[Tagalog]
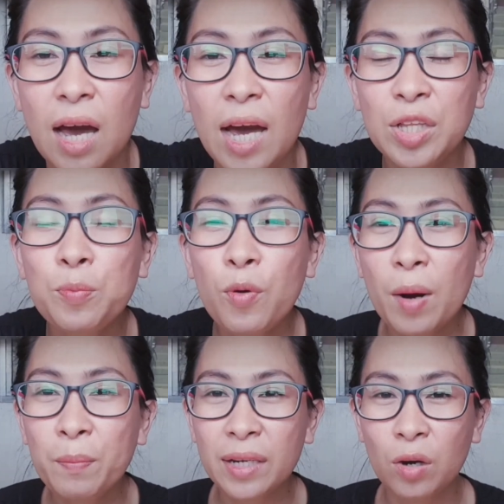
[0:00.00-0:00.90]
Ito po
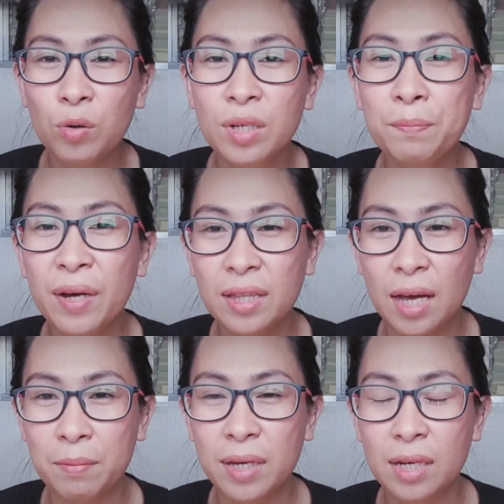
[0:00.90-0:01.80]
ang panahon ng
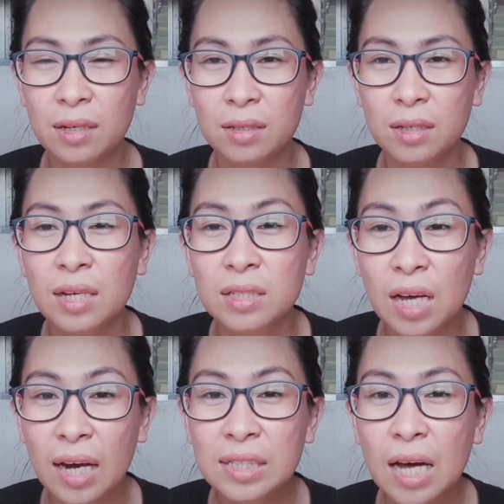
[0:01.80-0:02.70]
pandemic na
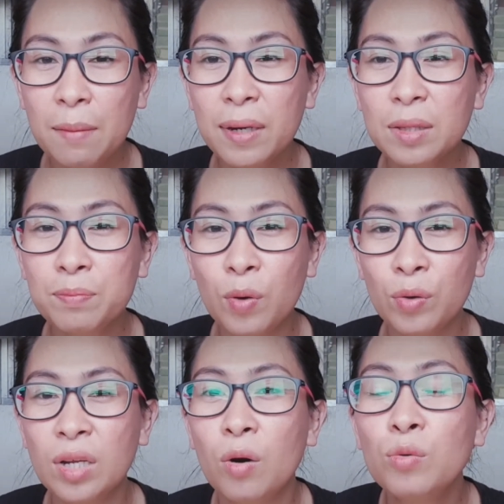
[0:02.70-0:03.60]
ang dapat po
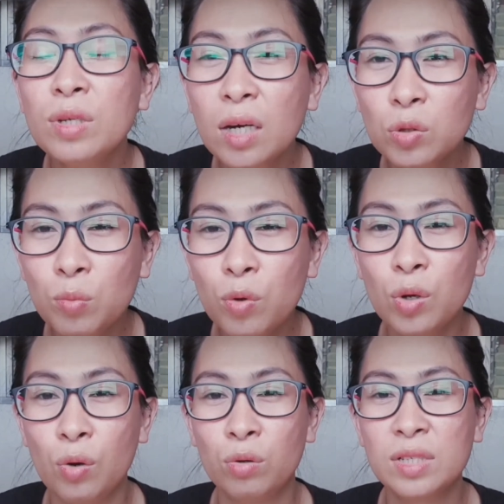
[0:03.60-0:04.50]
na unang
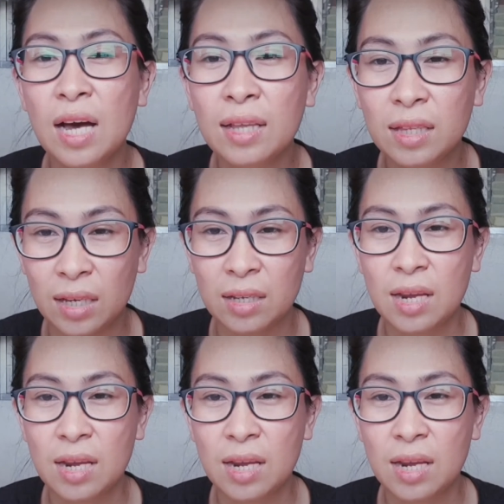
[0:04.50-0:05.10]
tumulong sa atin